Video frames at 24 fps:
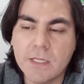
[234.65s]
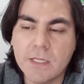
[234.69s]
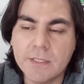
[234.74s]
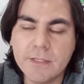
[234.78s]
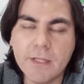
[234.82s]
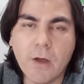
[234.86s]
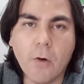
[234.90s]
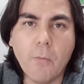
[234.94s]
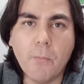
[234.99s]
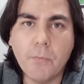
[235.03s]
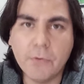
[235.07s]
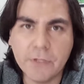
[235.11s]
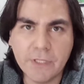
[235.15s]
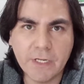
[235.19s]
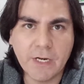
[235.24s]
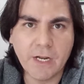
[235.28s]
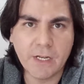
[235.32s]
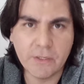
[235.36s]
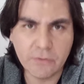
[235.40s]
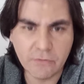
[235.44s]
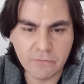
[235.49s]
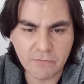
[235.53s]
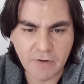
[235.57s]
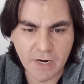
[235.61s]
Não poderá
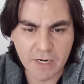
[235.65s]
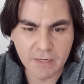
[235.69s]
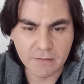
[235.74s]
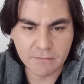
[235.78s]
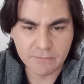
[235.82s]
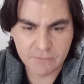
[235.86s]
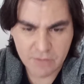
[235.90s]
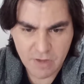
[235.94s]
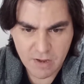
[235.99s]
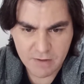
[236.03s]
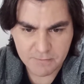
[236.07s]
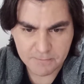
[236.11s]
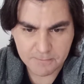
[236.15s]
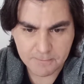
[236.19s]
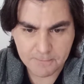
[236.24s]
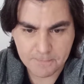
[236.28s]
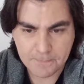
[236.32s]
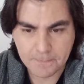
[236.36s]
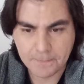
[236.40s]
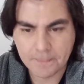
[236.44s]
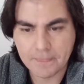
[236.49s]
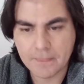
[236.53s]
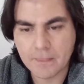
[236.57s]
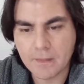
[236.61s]
renovar, tá?
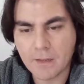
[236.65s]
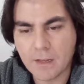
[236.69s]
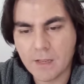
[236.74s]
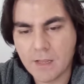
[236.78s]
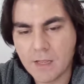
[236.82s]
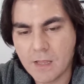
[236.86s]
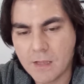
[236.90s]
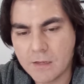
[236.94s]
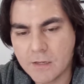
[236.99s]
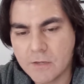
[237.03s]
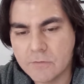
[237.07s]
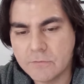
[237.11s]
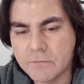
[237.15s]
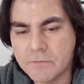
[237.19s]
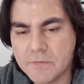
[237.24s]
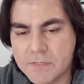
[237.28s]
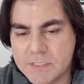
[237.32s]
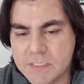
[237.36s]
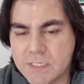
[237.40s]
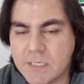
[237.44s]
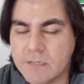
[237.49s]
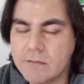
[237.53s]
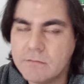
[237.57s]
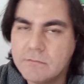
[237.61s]
Ah, o que eu vou
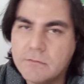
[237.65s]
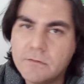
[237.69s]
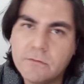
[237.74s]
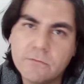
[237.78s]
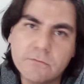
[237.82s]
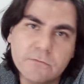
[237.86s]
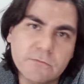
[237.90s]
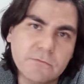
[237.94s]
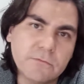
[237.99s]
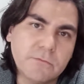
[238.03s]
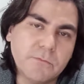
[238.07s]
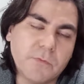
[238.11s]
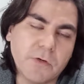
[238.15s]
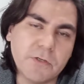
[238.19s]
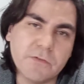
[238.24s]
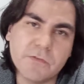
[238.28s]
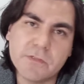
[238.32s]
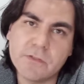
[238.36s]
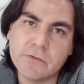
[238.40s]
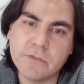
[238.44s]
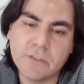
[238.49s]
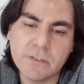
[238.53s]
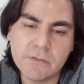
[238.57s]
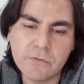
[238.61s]
fazer? Então, pode
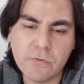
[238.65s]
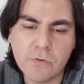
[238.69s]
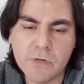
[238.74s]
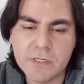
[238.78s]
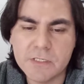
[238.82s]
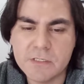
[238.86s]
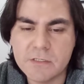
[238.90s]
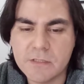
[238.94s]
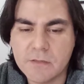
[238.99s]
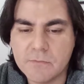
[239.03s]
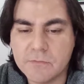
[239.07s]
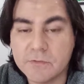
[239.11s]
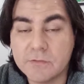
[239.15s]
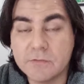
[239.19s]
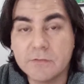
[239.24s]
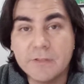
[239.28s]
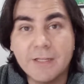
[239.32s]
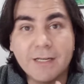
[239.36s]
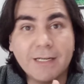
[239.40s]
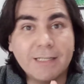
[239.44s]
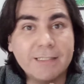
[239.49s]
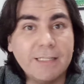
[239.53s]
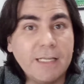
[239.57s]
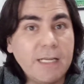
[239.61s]
fazer outras coisas, né?
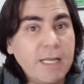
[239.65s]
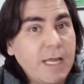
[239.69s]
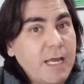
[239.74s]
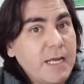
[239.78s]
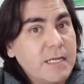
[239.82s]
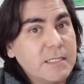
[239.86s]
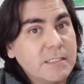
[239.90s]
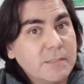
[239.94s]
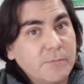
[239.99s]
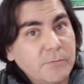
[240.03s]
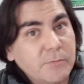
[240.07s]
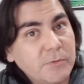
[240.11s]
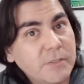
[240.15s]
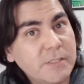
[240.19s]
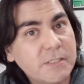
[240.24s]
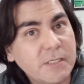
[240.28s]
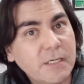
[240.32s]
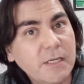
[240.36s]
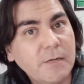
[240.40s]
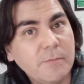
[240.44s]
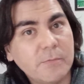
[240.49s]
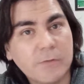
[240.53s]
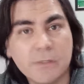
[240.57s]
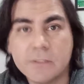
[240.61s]
Na catequese, por
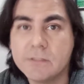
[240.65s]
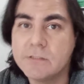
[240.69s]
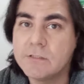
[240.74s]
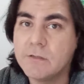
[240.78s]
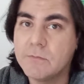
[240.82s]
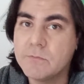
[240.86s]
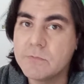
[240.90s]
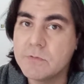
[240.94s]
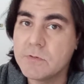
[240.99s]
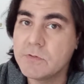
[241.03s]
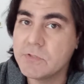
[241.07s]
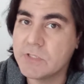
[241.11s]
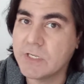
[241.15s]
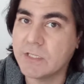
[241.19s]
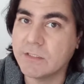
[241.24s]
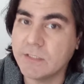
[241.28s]
exemplo, elas estão precisando de